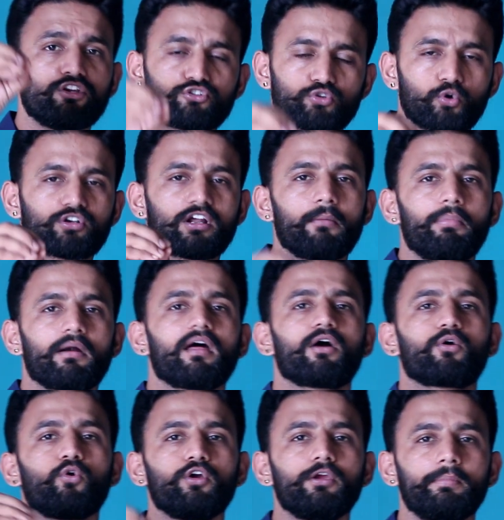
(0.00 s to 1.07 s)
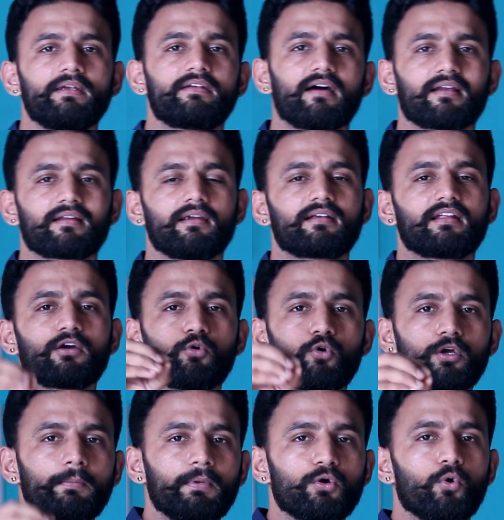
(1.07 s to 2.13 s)
छोटा बड़ा कोई भी टारगेट है
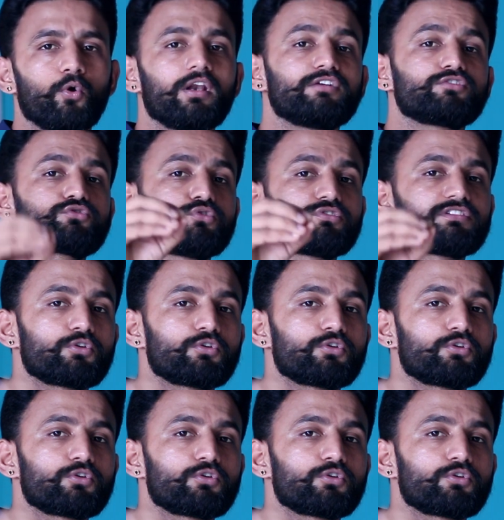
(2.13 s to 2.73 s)
कोई भी गोल है उसको